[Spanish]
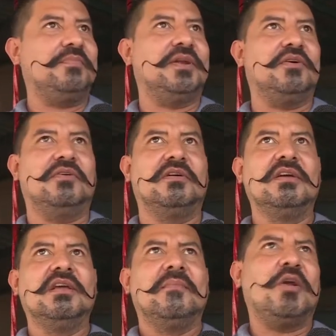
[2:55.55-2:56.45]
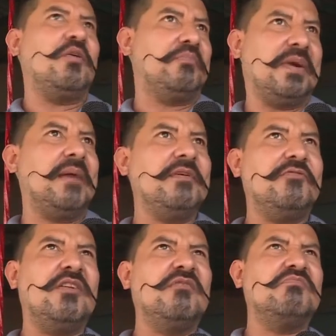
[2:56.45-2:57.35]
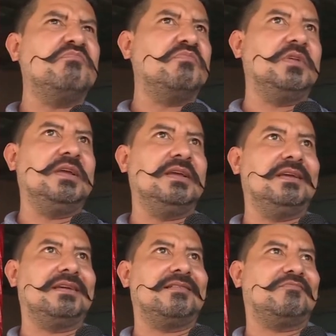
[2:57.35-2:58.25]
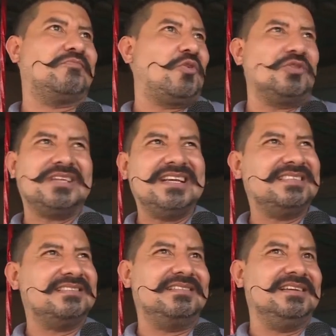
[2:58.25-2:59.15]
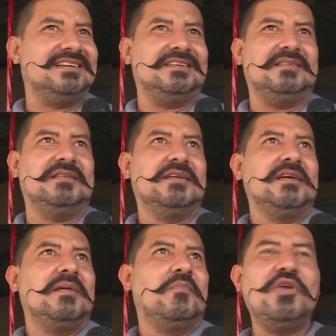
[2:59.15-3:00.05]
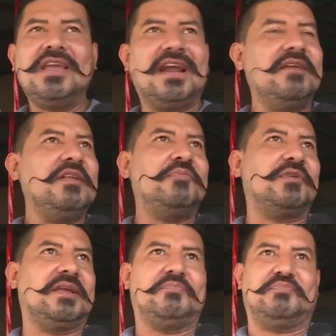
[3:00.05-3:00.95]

Pero, pero para mí fueron eh, cosas este, muy increíbles porque